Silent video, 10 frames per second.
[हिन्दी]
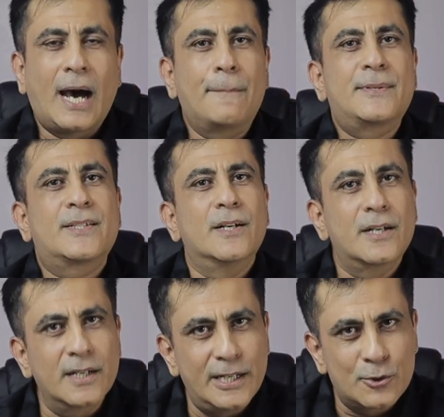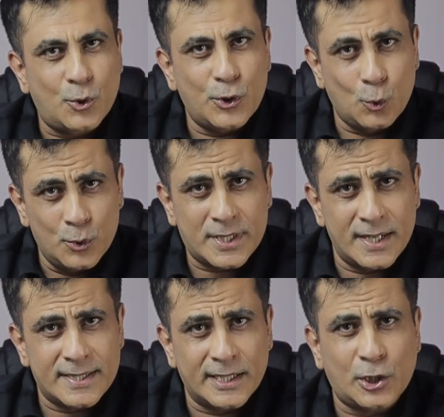आप सर्टनली उसको यूज़
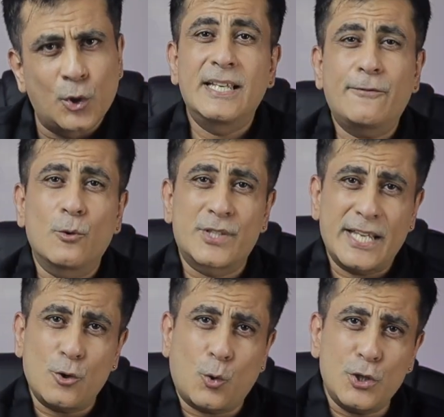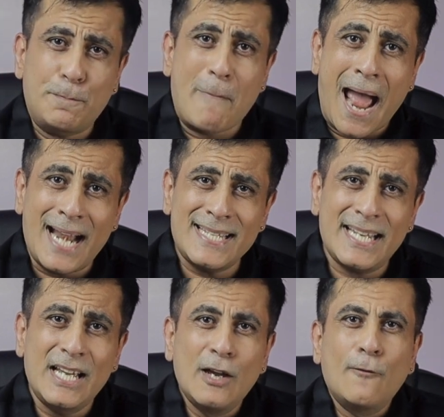कर सकते हो सिर्फ उसके जो कुछ बैंड्स
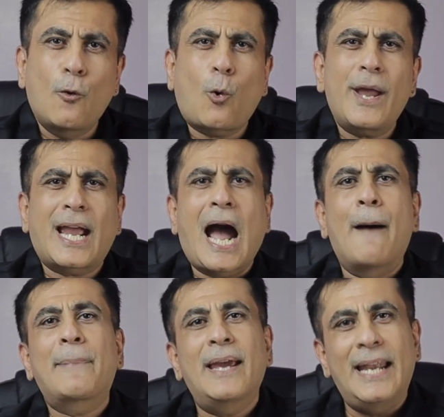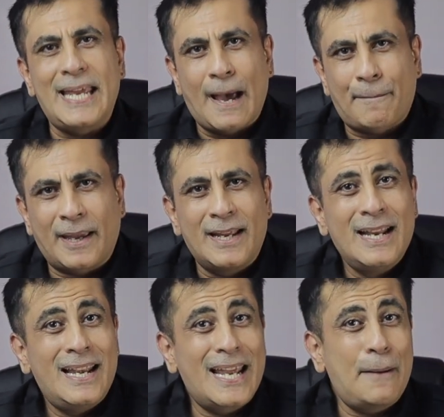हैं वो कोई काम के नहीं है आपके
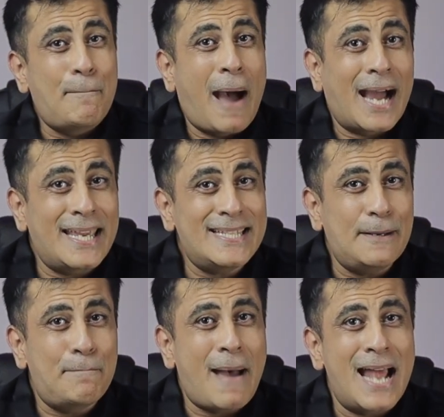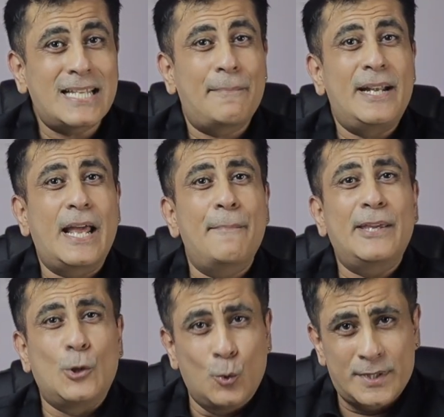लेकिन बाकी सब बैंड्स आप इंडिया में
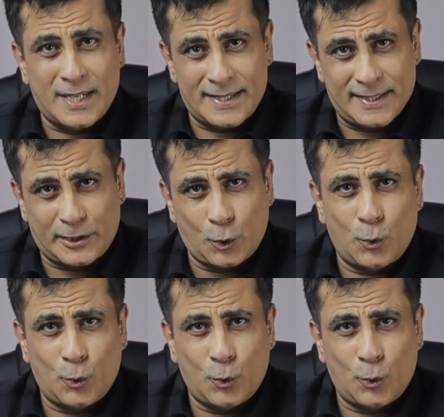यूज़ कर सकते